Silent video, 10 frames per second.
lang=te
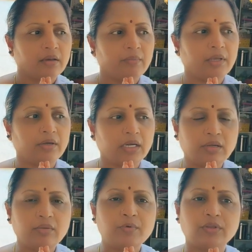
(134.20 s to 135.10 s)
మీరు
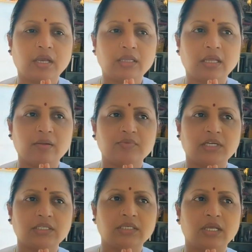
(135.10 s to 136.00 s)
నిండు ముత్తయిత్తనం
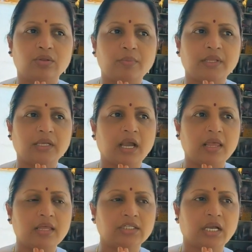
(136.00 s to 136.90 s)
చేసి ఎంతోమందికి
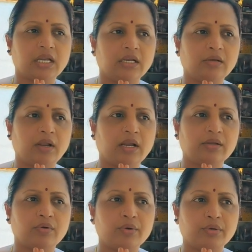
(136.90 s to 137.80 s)
ఆదర్శంగా నిలవాలని
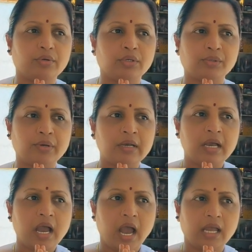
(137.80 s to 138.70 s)
కోరుకుంటూ
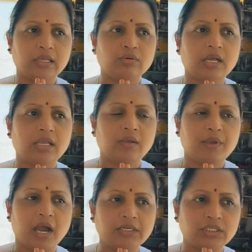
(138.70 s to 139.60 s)
ఆ దుర్గాదేవి
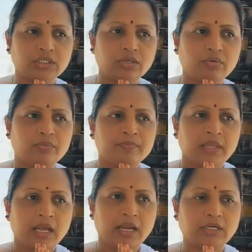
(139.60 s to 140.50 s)
ఆశీస్సులు
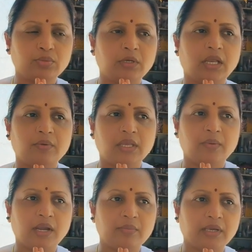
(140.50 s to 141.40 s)
లక్ష్మీదేవి
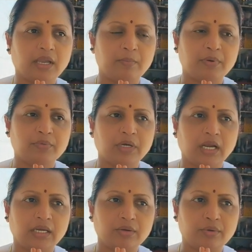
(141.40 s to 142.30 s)
దీవెనలు మీకు ఎప్పుడు
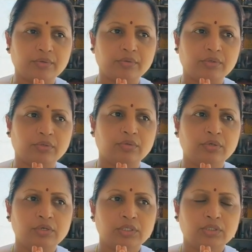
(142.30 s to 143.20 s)
ఉండాలని కోరుకుంటూ
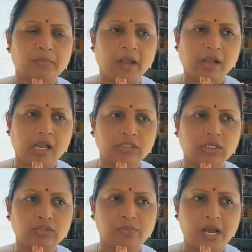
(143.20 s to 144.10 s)
శుభాకాంక్షలు
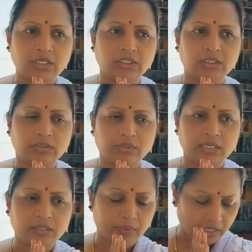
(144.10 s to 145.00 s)
శుభాశీస్సులు
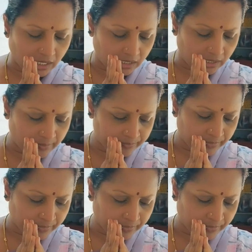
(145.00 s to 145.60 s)
ధన్యవాదాలండి